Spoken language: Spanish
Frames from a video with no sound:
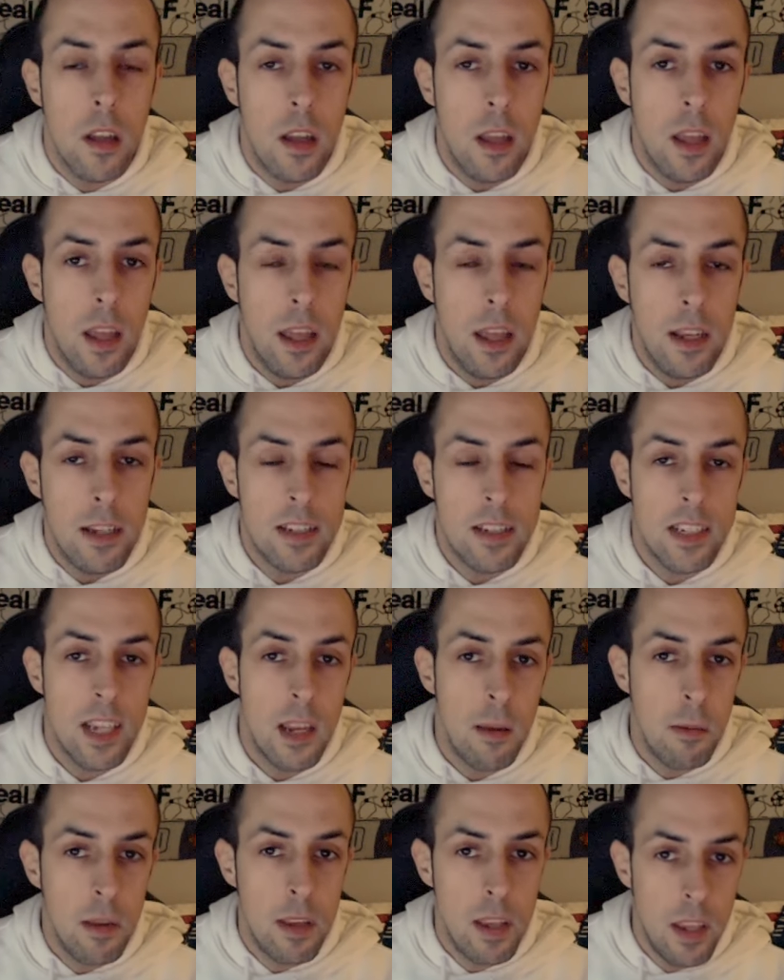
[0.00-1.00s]
El
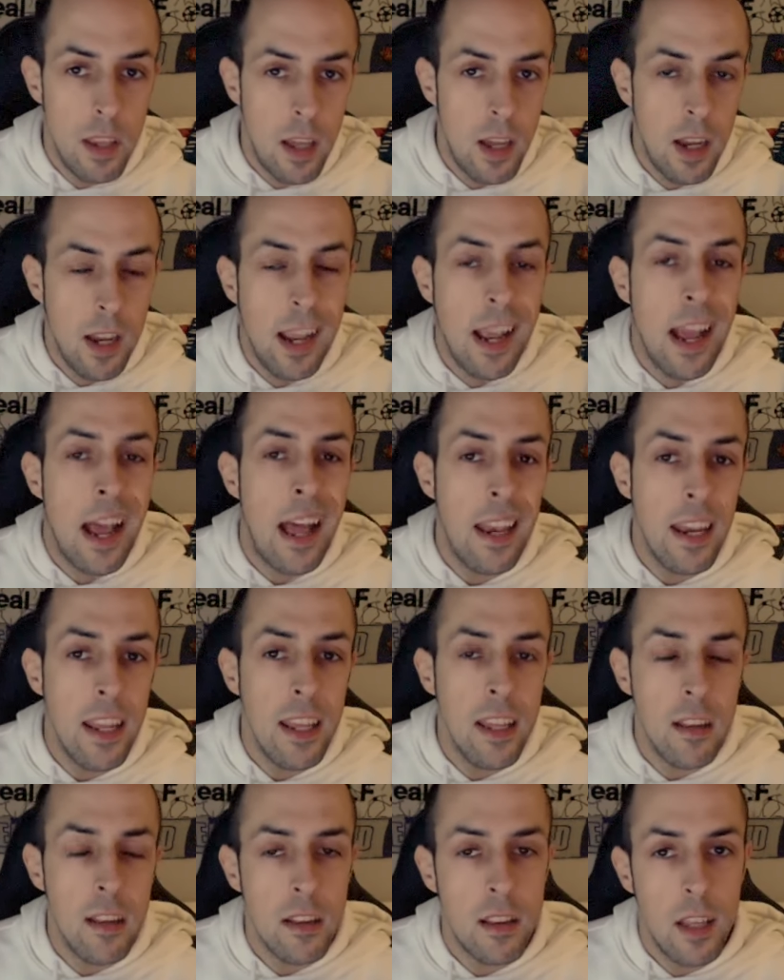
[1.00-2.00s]
Sevilla
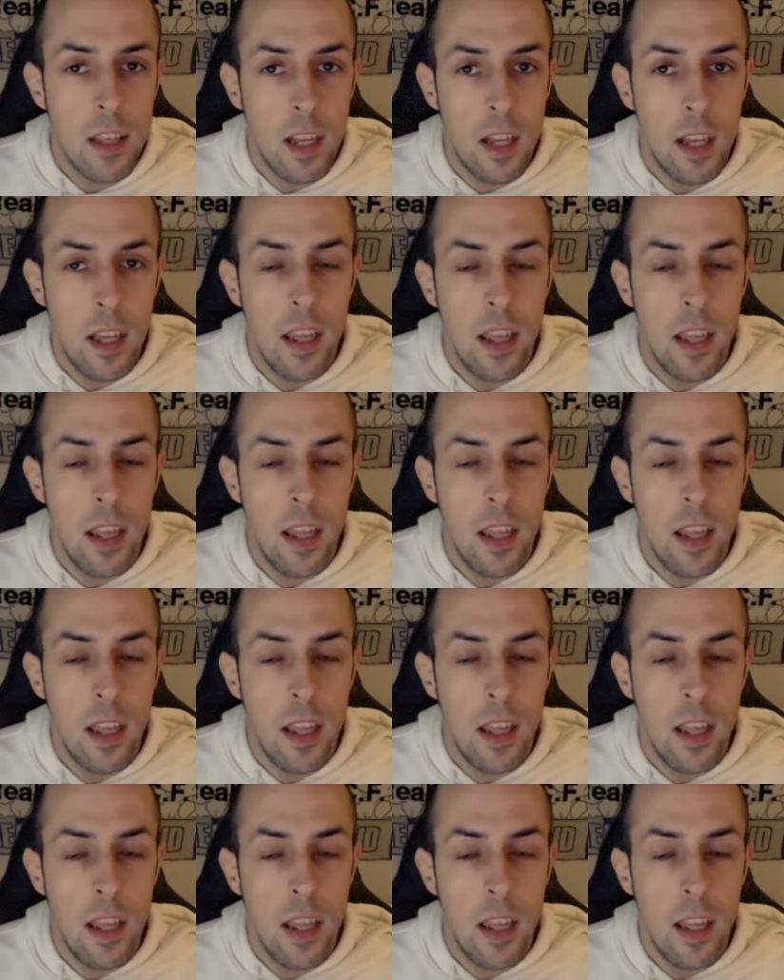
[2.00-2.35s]
calienta